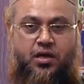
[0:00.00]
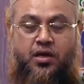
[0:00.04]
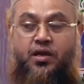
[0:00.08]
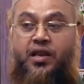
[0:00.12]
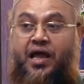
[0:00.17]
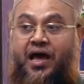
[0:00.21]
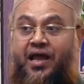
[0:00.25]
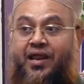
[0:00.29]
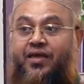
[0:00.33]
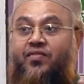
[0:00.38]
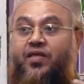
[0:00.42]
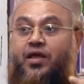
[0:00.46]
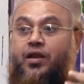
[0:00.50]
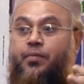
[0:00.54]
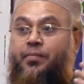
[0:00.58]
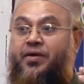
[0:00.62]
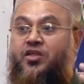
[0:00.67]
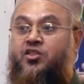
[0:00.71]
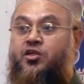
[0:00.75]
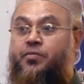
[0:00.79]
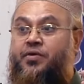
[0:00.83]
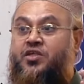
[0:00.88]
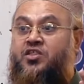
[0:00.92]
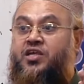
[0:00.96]
নারীদের
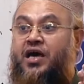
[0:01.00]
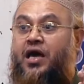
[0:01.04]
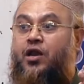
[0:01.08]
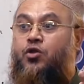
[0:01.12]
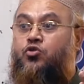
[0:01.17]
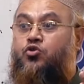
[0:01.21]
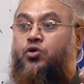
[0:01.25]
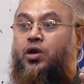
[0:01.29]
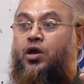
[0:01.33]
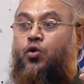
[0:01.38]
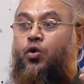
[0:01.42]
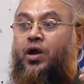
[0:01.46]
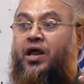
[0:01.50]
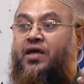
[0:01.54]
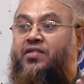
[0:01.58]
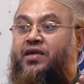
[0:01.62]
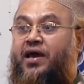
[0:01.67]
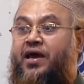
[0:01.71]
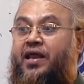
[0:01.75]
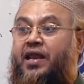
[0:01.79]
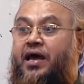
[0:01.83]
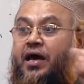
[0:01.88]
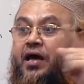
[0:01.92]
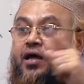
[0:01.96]
বেশি বেশি আলোচনা করা
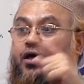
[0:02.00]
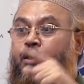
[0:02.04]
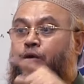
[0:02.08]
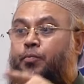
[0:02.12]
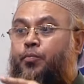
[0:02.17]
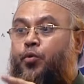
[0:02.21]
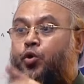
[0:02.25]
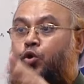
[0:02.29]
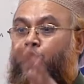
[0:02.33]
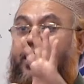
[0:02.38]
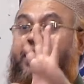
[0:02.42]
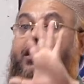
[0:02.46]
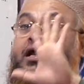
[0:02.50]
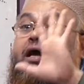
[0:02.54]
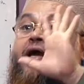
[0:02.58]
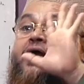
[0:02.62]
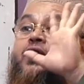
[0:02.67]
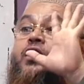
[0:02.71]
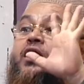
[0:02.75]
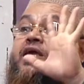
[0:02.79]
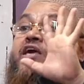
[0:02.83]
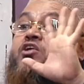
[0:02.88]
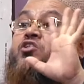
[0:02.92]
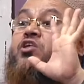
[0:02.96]
যায় না এটা
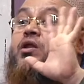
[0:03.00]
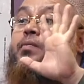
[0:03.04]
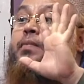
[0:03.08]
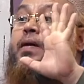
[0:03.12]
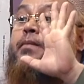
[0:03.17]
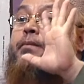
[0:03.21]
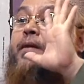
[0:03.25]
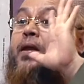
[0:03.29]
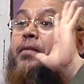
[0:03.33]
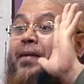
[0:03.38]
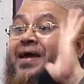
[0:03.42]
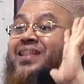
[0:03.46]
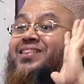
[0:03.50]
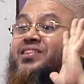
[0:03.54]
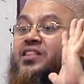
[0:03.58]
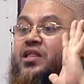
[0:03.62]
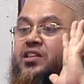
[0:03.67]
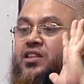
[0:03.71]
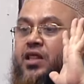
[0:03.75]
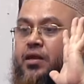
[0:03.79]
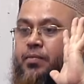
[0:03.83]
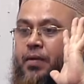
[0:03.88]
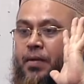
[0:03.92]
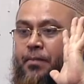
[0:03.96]
এটা কিসের ব্যাপার
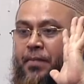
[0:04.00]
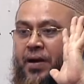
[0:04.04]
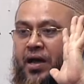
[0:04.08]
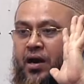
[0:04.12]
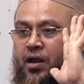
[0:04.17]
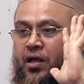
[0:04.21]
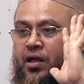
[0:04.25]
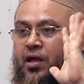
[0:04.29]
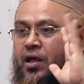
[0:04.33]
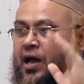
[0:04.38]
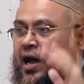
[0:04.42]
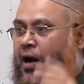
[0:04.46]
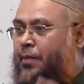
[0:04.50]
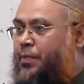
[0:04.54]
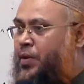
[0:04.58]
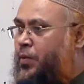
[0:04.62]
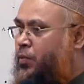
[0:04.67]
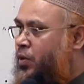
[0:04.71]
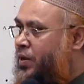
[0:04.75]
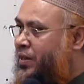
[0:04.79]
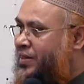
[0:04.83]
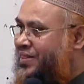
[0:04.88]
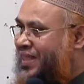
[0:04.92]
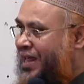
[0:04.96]
ব্যক্তিত্বের ব্যাপার আপনি
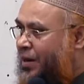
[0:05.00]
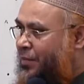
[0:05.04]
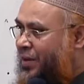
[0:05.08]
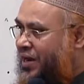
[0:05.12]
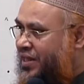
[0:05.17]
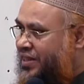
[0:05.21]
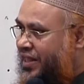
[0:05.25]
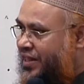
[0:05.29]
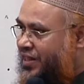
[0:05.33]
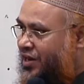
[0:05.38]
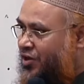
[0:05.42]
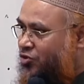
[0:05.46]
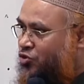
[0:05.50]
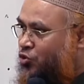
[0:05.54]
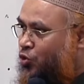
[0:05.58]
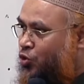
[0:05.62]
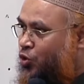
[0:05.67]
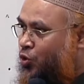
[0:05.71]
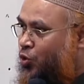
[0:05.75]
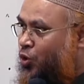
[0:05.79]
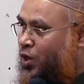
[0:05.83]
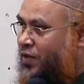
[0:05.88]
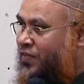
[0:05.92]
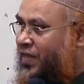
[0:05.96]
বলেন তার মানে তাদেরকে
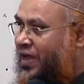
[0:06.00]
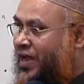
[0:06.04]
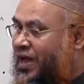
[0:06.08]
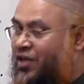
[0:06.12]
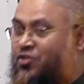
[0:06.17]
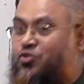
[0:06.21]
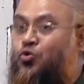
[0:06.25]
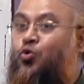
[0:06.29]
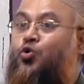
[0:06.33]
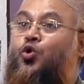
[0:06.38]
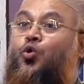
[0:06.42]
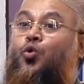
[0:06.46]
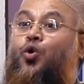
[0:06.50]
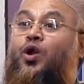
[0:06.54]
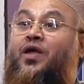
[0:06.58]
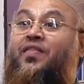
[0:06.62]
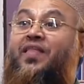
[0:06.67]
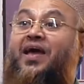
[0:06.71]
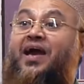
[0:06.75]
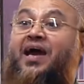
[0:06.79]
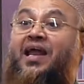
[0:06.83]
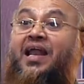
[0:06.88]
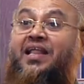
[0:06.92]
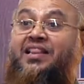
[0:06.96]
ছোট করে দেখা ছোট করে
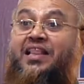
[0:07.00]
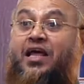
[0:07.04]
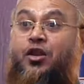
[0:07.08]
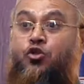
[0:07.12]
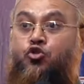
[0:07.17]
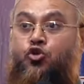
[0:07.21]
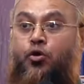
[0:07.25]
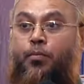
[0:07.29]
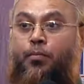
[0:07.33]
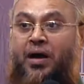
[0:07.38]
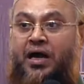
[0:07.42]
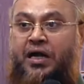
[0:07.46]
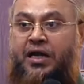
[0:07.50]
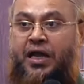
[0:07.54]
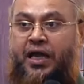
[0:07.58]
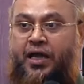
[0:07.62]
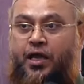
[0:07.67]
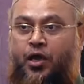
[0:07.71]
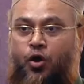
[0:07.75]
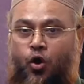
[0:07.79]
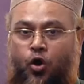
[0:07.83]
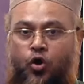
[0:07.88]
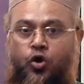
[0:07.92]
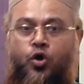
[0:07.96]
দেখা না তার
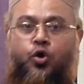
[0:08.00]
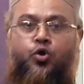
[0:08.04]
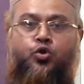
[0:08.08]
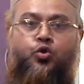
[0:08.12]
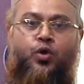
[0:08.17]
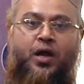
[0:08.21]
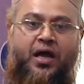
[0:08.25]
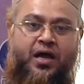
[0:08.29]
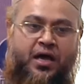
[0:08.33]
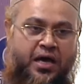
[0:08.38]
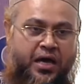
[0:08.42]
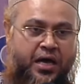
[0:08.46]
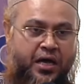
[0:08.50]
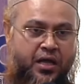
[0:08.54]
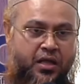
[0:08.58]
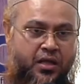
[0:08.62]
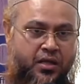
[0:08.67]
সম্মানটাকে অক্ষত রাখা